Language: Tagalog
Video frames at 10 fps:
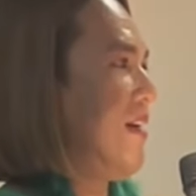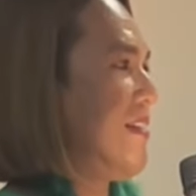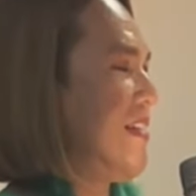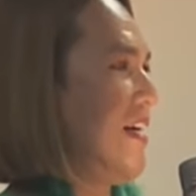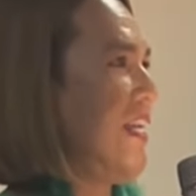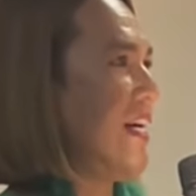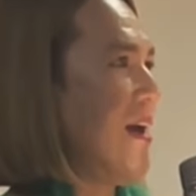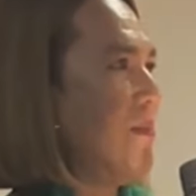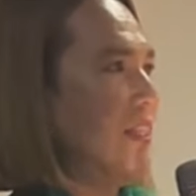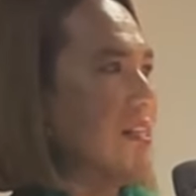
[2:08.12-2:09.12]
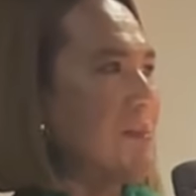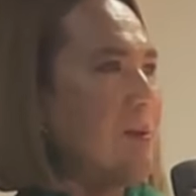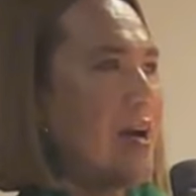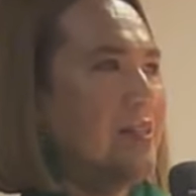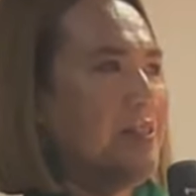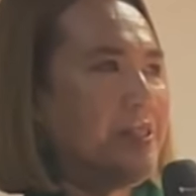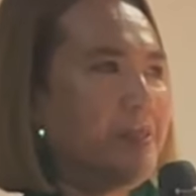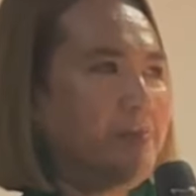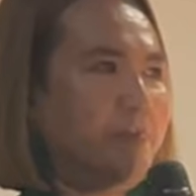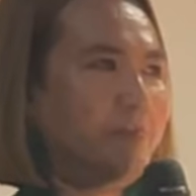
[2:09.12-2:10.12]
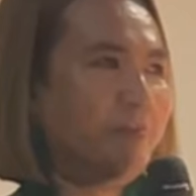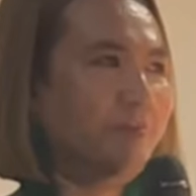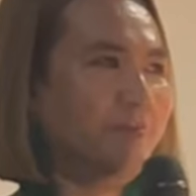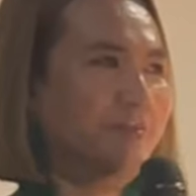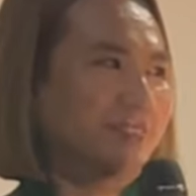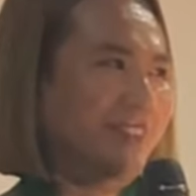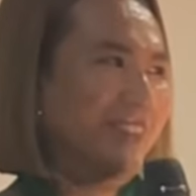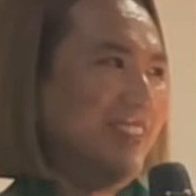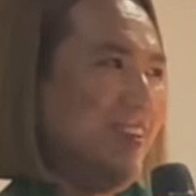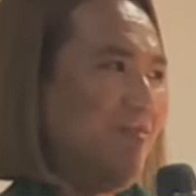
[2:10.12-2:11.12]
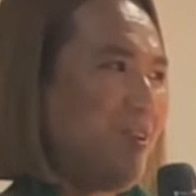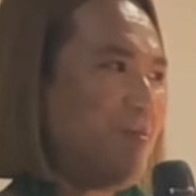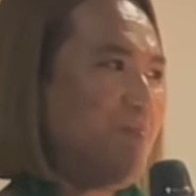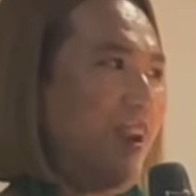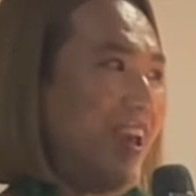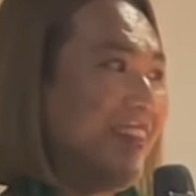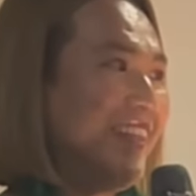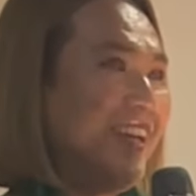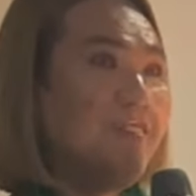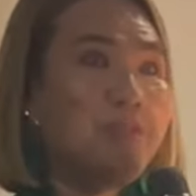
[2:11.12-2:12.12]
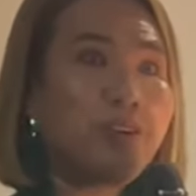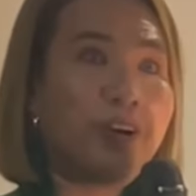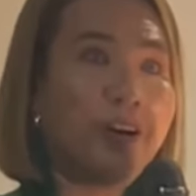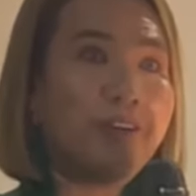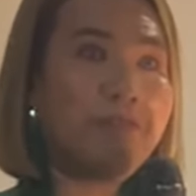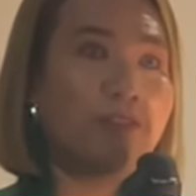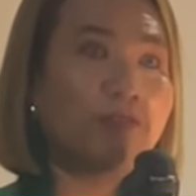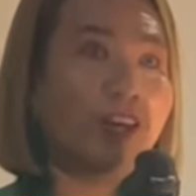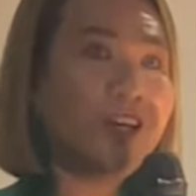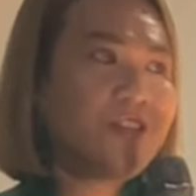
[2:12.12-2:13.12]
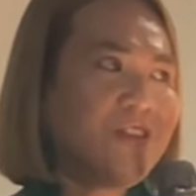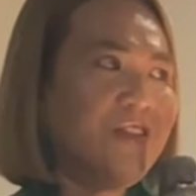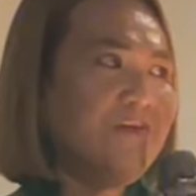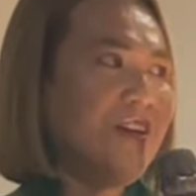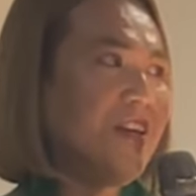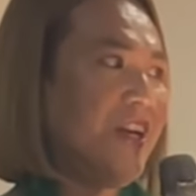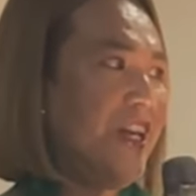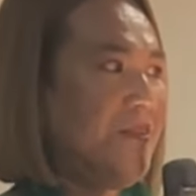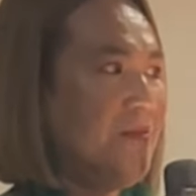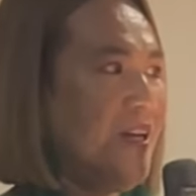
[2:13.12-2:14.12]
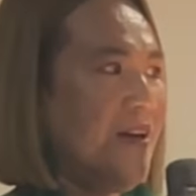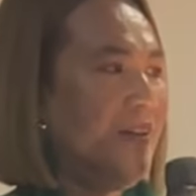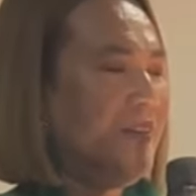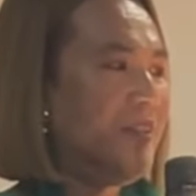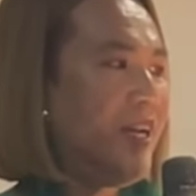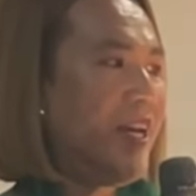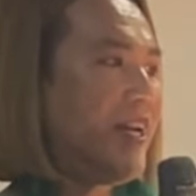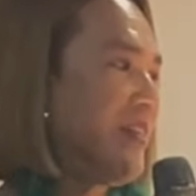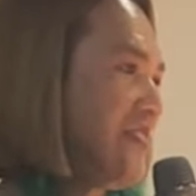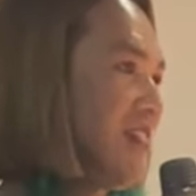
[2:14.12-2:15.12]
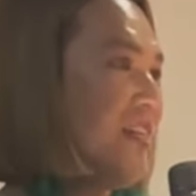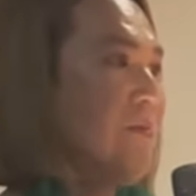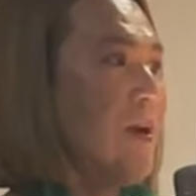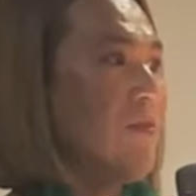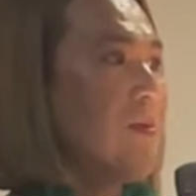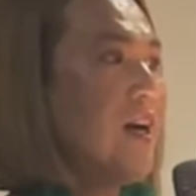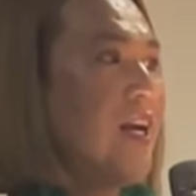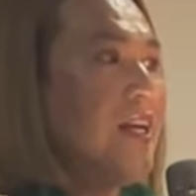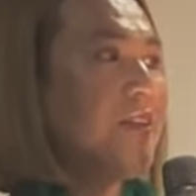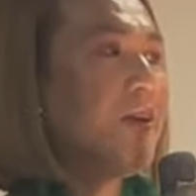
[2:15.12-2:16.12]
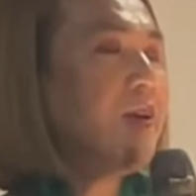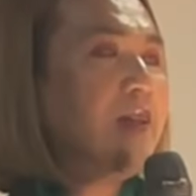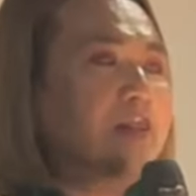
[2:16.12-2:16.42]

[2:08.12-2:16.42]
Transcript: Saan ginagamit ang sponge? Blend. For blending of your foundation. Okay. Yes. Sino ba yung mga ganito?